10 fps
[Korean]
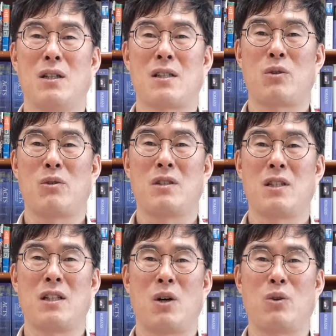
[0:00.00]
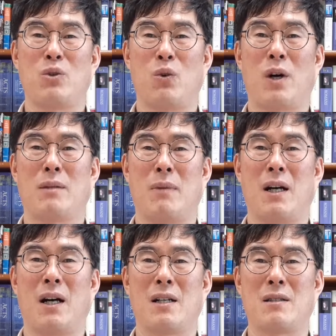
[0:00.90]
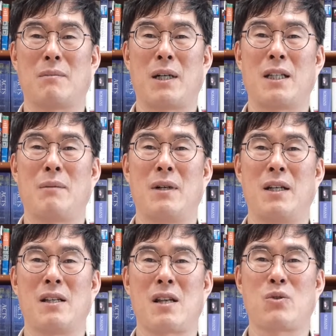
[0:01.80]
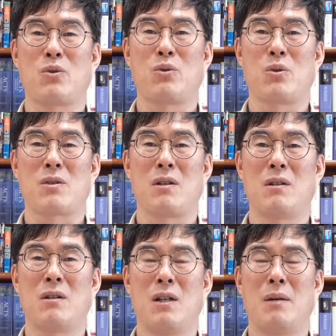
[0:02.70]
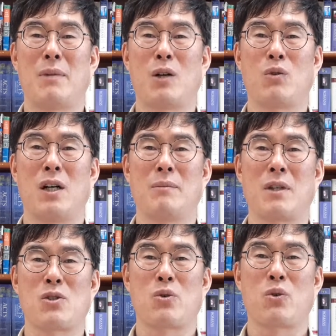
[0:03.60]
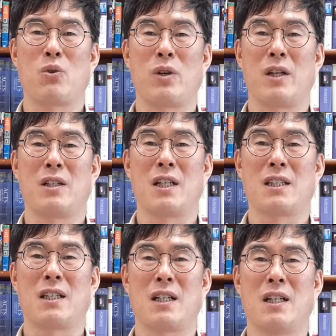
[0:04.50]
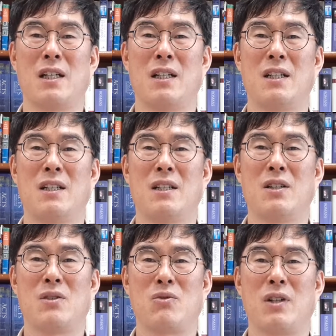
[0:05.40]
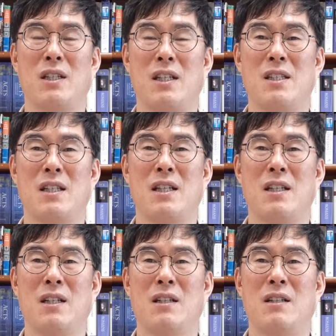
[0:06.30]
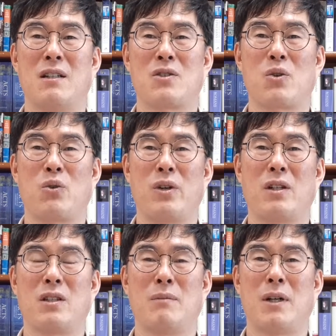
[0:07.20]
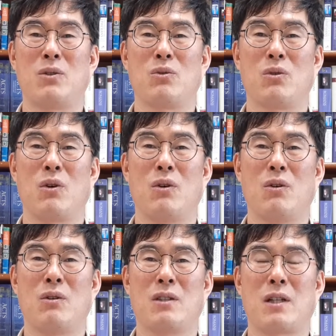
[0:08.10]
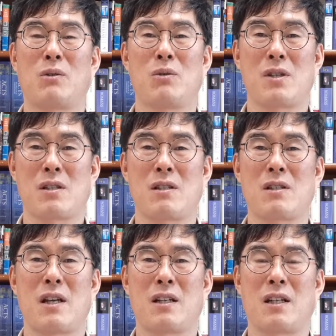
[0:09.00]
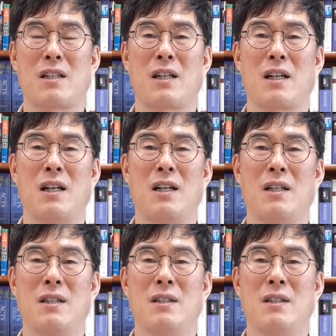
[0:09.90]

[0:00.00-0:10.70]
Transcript: 사도행전에 나오는 요한 마가 즉 바나바의 사촌으로서 바울과 함께 선교 여행을 갔다가 중간에 이제 어, 선교 여행을 그만두고 다른 곳에서 사역을 하다가